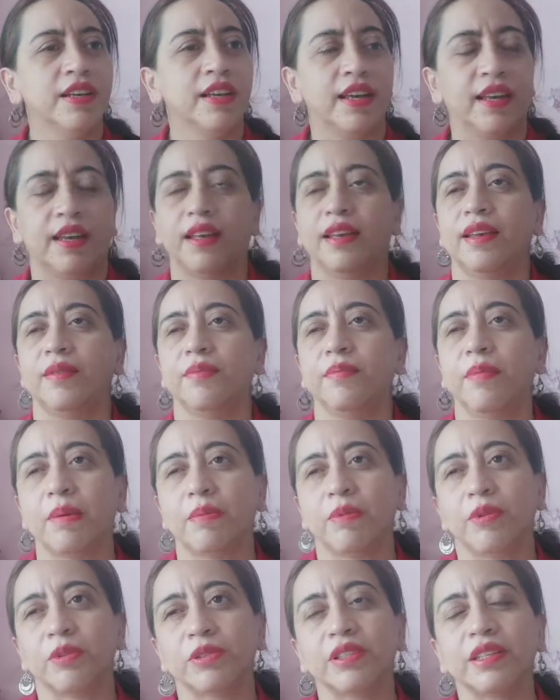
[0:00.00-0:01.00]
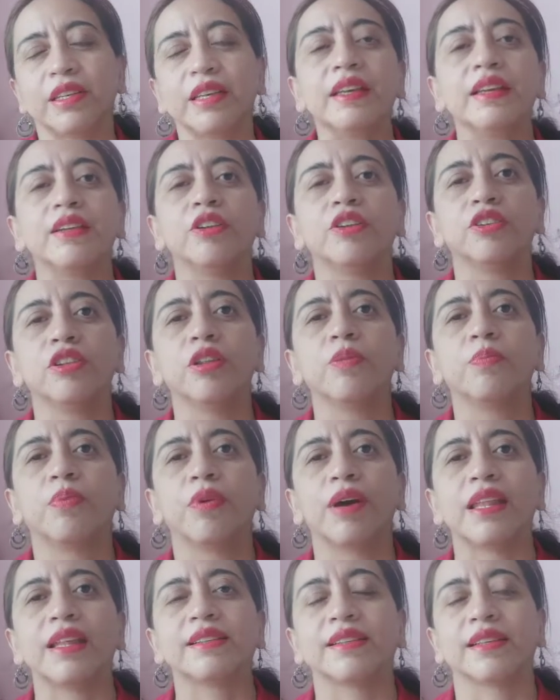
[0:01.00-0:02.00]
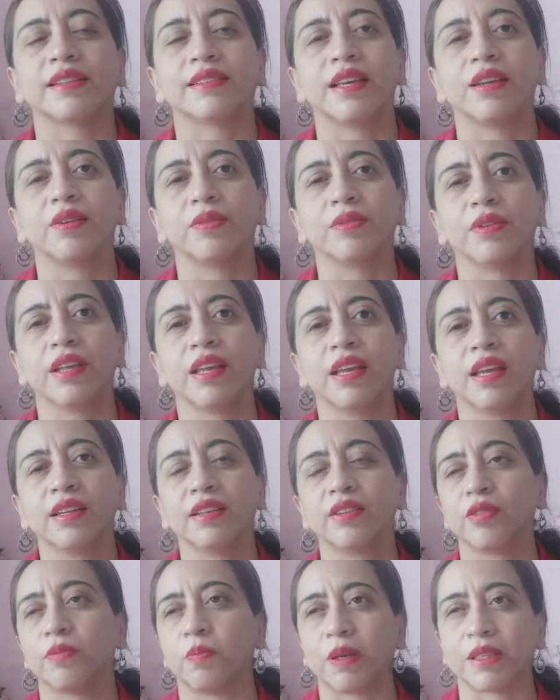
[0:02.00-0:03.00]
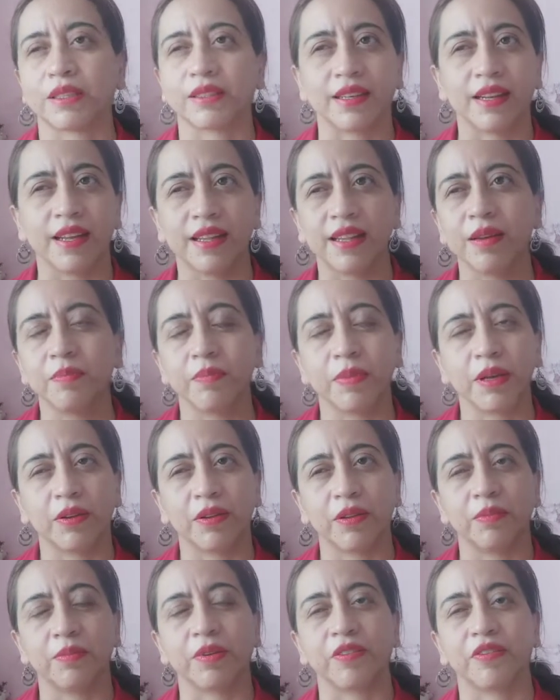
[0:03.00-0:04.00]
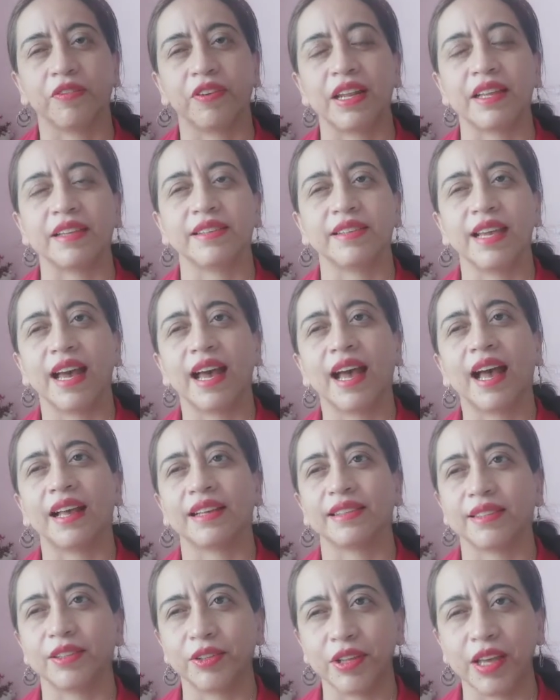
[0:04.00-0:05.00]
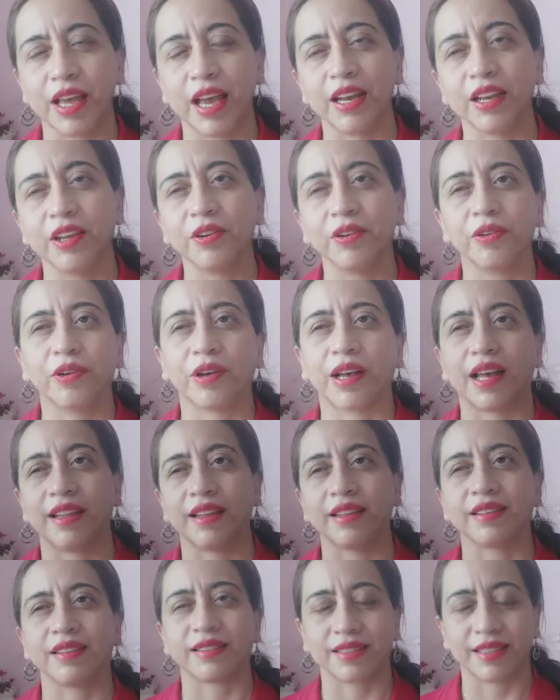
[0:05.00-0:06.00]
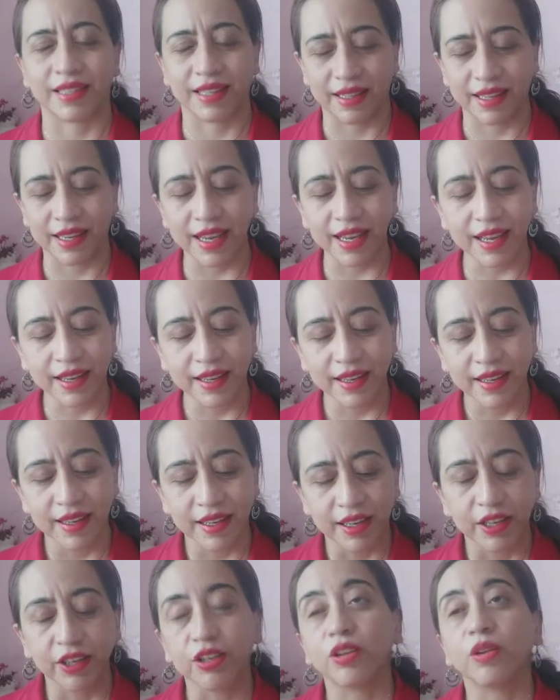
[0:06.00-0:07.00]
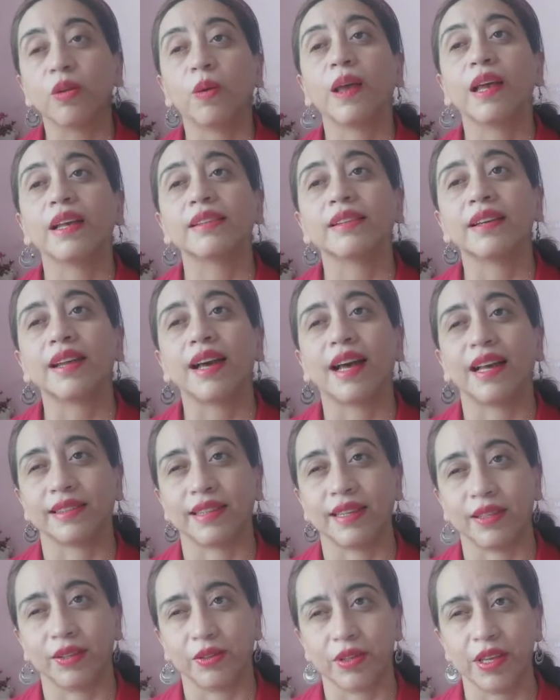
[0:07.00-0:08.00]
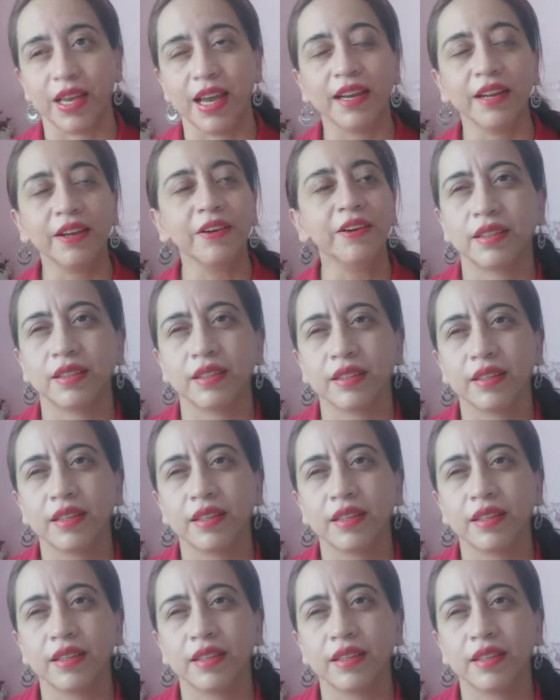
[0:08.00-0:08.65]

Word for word: Eh, vamos, si no lo puedes hacer un día, no pasa nada, pero de preferencia hazlo diario o cada tercer día. Yo lo voy a estar haciendo diario.